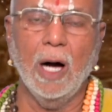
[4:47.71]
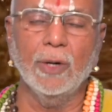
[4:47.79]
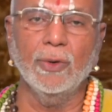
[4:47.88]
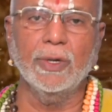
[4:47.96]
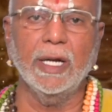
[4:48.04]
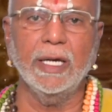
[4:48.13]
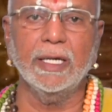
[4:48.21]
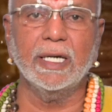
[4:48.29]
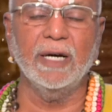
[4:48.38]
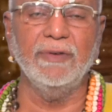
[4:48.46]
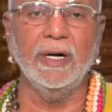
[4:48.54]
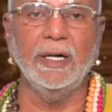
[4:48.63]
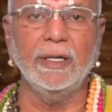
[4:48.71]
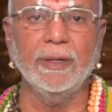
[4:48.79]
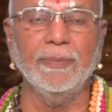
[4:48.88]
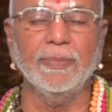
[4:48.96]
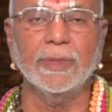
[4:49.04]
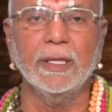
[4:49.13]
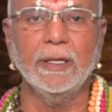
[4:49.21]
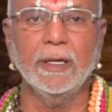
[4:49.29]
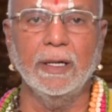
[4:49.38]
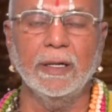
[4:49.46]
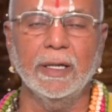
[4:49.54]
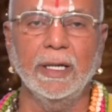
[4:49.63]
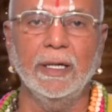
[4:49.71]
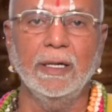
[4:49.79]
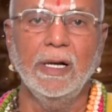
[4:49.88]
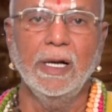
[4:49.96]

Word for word: அனுகிரகிக்க வேண்டும் என்று